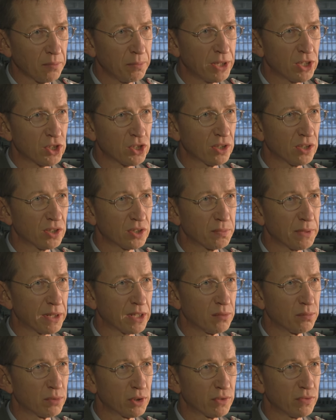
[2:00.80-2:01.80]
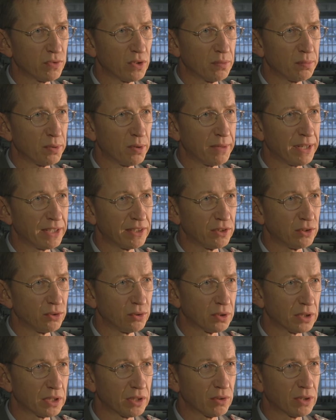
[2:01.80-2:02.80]
Menschen aus Mecklenburg-Vorpommern in
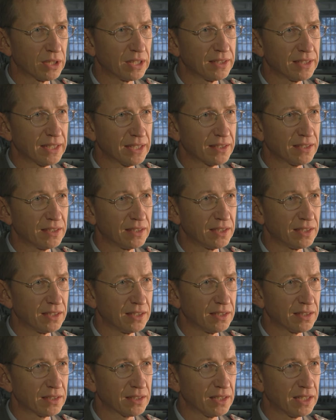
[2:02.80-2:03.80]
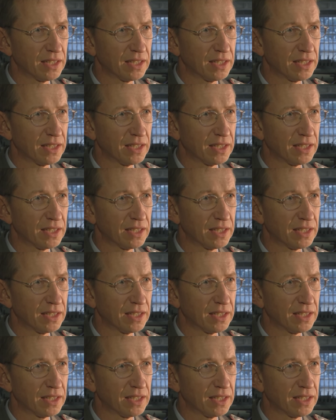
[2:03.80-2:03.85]
Thüringen oder in Sachsen ihren Dienst